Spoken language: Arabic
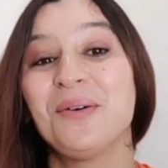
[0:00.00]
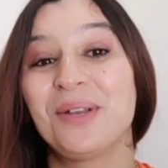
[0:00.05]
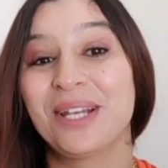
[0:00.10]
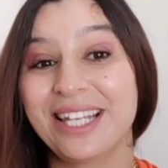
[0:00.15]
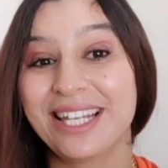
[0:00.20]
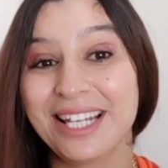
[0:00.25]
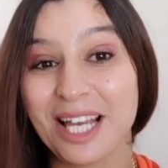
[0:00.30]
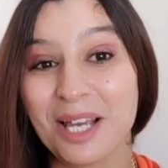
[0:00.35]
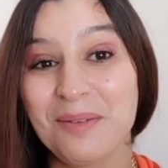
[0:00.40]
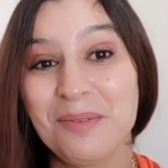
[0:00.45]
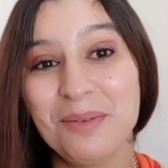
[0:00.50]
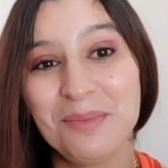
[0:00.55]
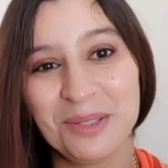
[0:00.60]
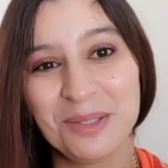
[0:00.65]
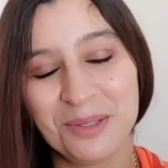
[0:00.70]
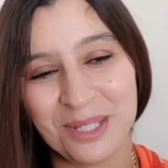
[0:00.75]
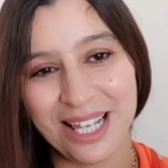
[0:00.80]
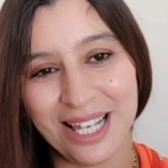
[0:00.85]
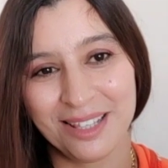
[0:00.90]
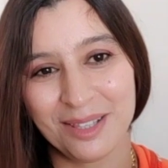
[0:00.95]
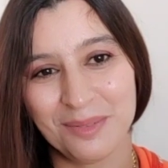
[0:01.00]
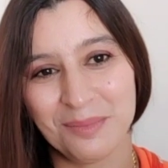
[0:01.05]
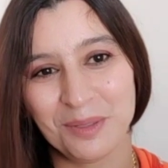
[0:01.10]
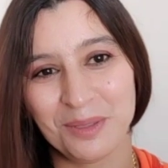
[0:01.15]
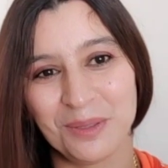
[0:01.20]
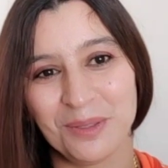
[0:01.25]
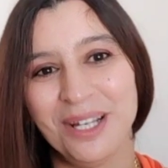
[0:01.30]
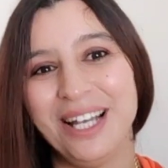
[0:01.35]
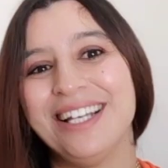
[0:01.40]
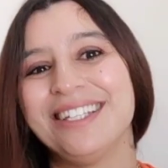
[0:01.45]
ولكن قبل ما ندوز لهذا
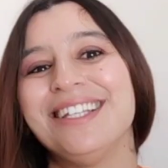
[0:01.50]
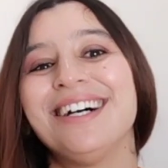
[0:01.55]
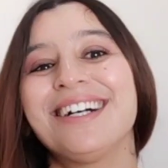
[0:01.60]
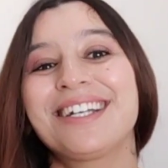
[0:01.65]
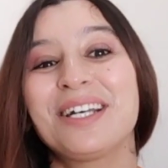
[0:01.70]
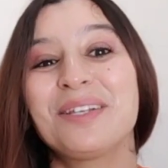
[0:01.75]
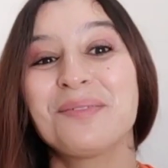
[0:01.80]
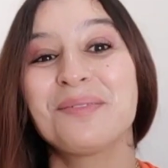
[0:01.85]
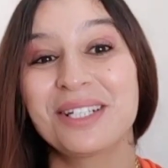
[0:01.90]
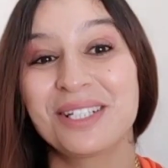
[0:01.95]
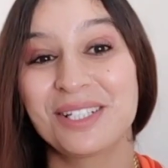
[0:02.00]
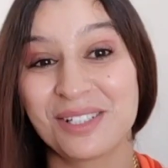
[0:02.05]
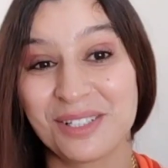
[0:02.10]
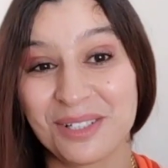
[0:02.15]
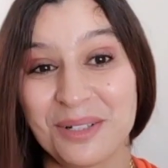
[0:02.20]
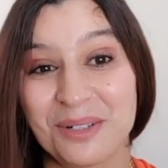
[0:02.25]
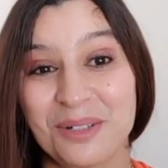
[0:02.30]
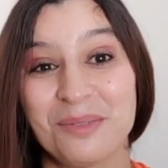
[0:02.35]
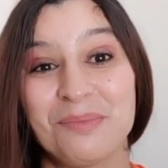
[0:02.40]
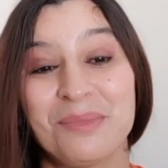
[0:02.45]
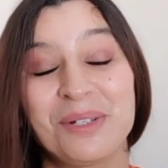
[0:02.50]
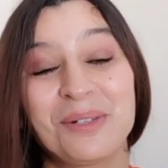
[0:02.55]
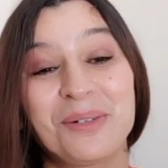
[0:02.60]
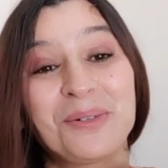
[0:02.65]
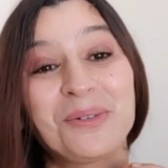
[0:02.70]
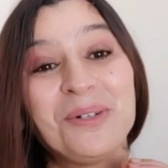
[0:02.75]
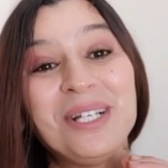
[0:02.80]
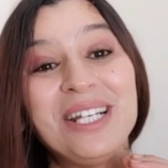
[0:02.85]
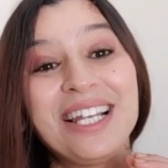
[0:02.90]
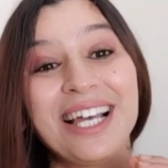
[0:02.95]
الموضوع هذا كنبغي نشكركم من
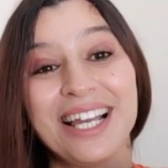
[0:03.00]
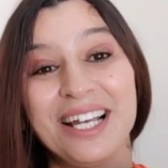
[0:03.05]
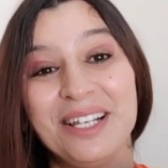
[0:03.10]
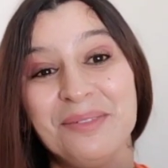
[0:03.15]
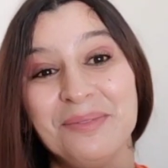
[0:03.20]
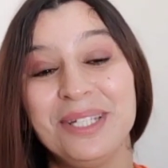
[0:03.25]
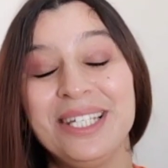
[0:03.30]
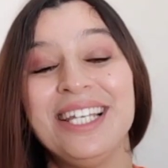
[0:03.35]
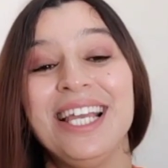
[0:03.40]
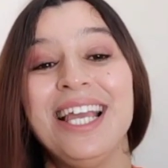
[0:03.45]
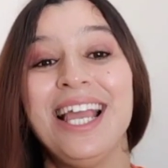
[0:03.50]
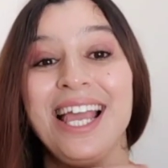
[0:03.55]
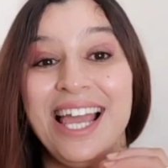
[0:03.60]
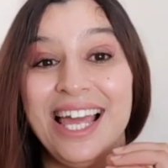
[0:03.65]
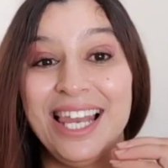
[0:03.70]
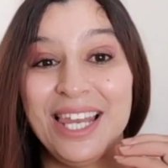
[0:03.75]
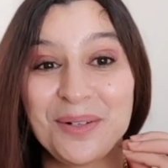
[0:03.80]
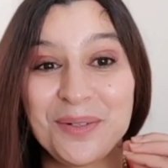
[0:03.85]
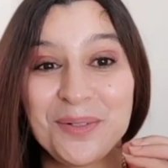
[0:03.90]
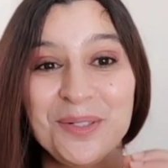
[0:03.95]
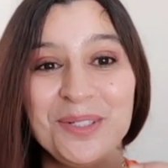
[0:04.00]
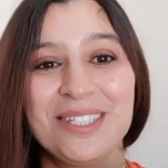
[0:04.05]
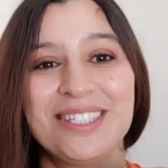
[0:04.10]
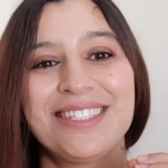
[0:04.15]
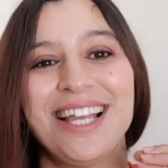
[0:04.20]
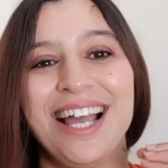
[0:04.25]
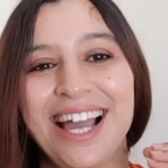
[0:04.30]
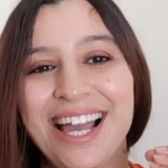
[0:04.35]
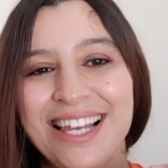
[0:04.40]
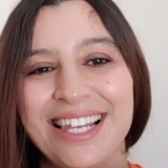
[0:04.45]
كل قلبي على كل
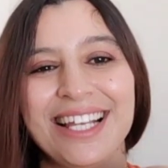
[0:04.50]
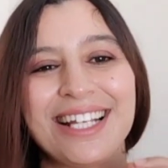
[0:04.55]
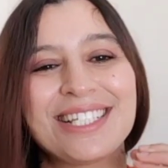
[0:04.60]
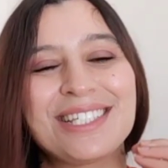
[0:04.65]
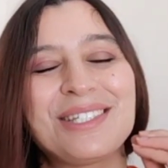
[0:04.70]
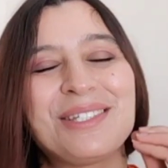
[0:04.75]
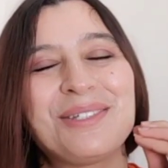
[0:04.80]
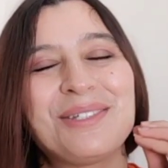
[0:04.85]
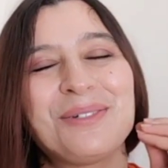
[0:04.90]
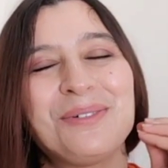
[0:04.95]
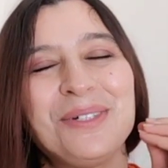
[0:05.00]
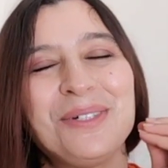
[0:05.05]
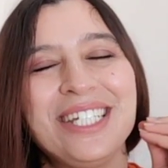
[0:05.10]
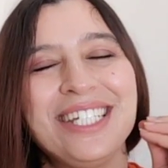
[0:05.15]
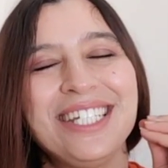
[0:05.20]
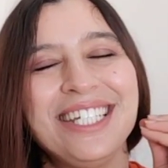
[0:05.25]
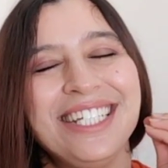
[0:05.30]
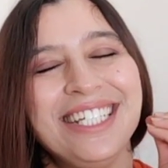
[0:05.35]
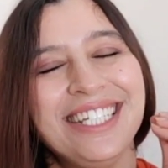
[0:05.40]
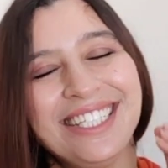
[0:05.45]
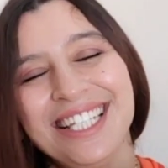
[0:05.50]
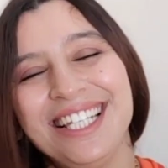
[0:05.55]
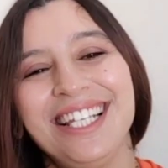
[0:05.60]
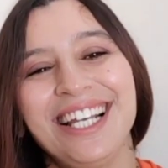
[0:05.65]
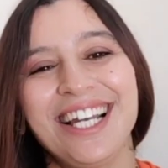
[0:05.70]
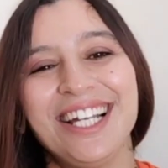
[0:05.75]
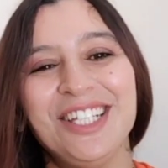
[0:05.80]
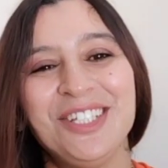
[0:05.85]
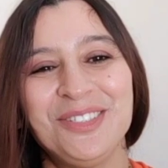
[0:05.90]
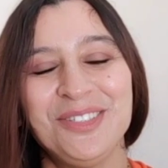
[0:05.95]
التعاليق الزوينه
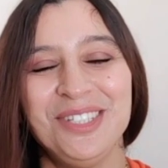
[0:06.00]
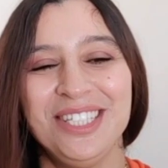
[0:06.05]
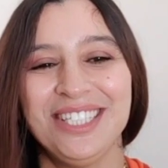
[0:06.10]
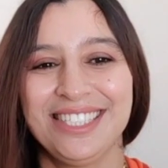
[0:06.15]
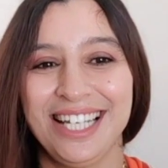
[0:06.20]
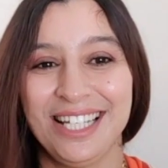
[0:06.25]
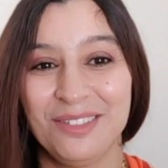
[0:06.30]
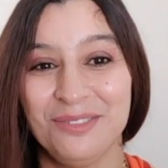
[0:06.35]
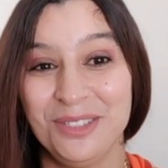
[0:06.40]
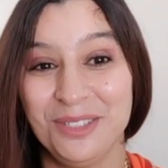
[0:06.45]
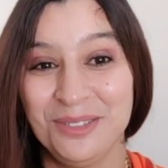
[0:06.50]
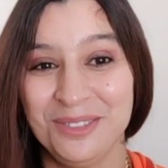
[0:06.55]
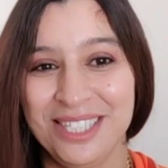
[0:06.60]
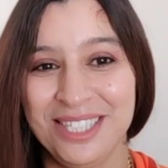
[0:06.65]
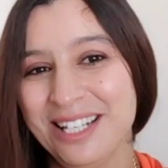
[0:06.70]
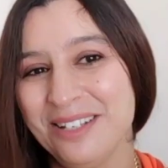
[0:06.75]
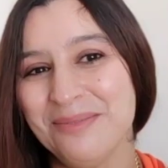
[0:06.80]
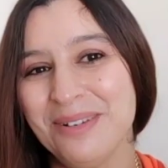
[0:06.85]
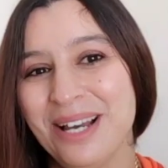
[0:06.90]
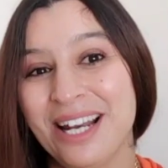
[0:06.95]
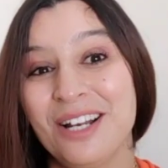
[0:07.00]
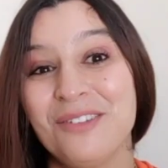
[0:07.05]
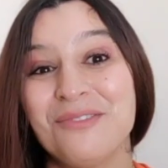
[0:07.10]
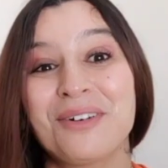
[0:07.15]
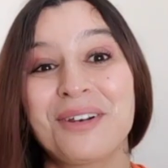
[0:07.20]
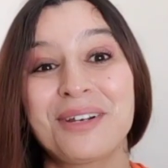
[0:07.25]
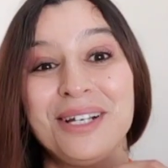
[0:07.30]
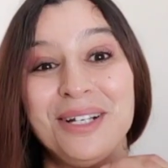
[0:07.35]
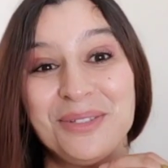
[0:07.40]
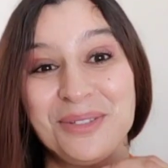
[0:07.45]
اللي خليتوني تحت الفيديو ديال البارح
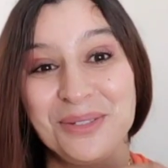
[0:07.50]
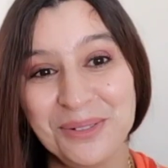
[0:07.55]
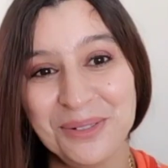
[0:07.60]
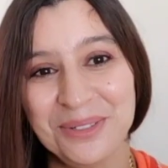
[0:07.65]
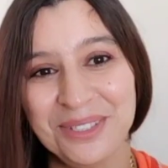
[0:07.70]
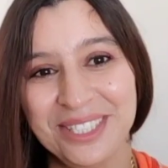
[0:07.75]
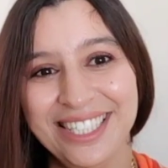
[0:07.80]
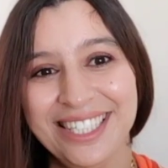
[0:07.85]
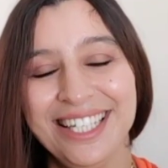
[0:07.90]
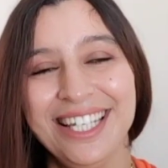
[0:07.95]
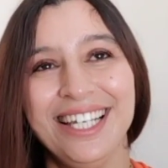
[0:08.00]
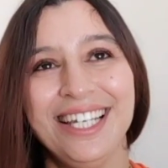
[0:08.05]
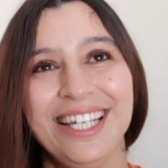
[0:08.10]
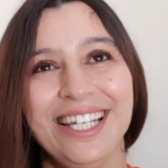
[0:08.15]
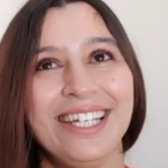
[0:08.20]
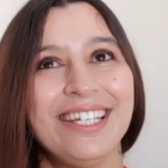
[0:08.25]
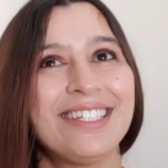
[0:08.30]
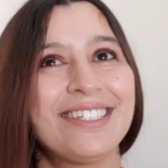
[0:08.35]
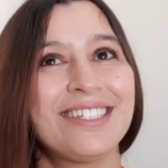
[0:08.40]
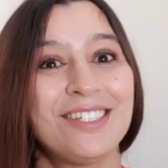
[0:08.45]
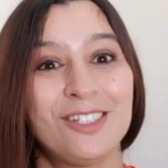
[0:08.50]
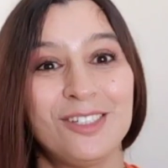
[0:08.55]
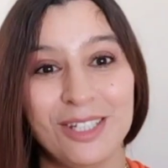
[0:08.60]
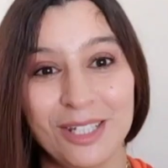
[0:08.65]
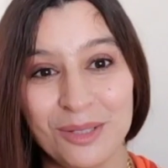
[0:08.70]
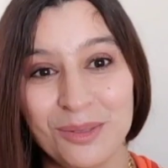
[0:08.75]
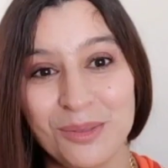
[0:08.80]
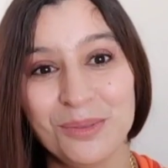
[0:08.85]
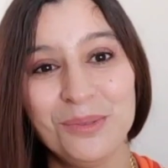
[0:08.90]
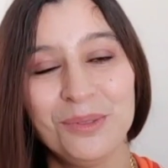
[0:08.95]
فرحتوني
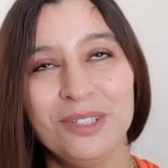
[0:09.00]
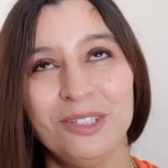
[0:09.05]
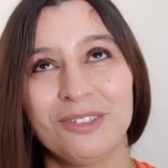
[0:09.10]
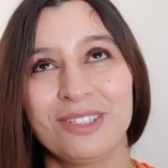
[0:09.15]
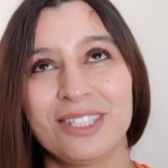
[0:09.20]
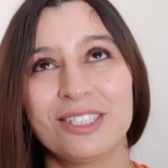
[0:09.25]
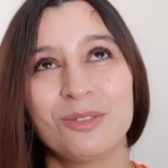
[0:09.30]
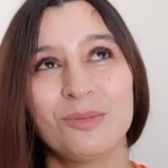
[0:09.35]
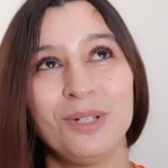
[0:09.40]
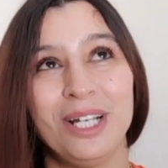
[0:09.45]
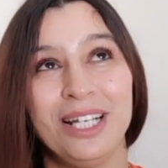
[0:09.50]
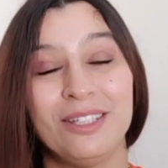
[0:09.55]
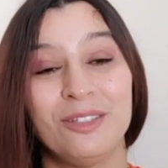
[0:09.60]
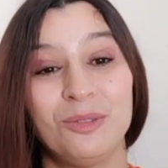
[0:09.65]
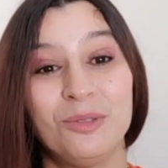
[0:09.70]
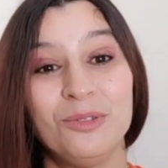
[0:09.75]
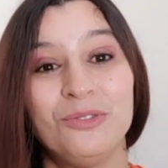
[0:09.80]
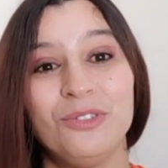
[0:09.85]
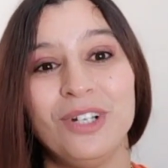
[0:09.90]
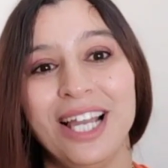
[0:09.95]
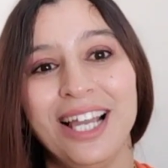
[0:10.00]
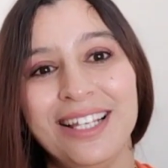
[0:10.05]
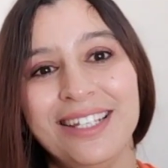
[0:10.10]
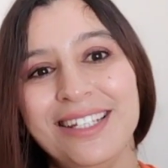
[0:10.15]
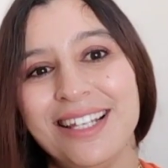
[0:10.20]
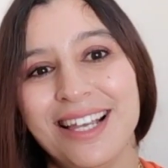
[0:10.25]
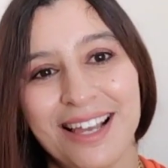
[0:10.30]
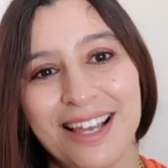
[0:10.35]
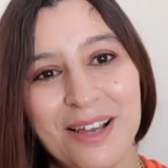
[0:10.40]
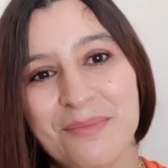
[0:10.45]
شجعتوني وعطيتوني واحد الدفعه
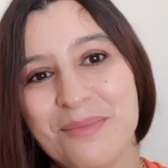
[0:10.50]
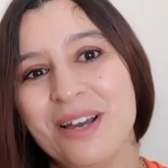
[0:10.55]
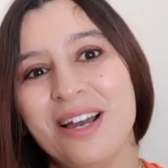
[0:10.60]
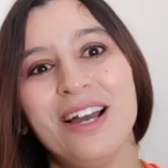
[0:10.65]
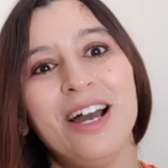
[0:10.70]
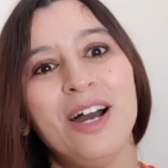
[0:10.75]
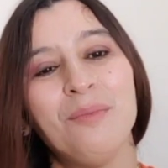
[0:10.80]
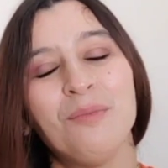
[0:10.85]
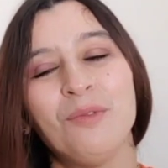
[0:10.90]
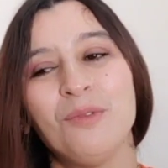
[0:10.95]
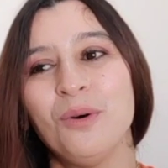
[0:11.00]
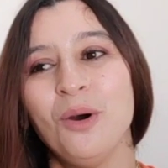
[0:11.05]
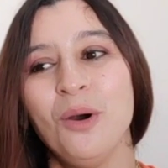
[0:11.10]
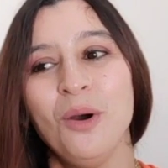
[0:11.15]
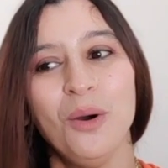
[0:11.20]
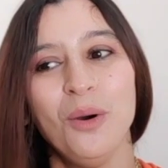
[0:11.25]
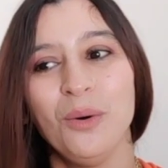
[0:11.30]
للامام و...